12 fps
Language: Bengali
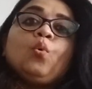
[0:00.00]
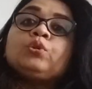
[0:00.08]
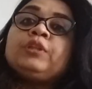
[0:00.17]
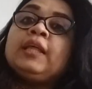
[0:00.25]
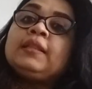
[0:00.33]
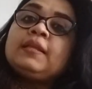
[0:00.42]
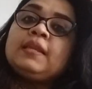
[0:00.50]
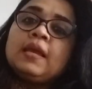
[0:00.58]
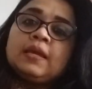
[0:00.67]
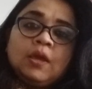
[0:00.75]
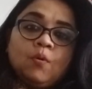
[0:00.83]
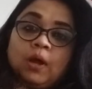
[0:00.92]
অতীত
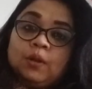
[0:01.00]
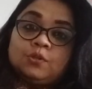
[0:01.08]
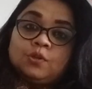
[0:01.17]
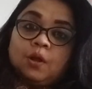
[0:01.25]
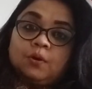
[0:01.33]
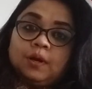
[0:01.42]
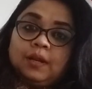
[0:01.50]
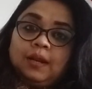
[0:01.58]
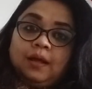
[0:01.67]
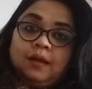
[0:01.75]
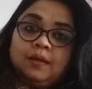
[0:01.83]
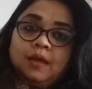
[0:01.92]
নিয়ে কেউ আলোচনা করে
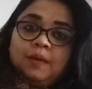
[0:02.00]
না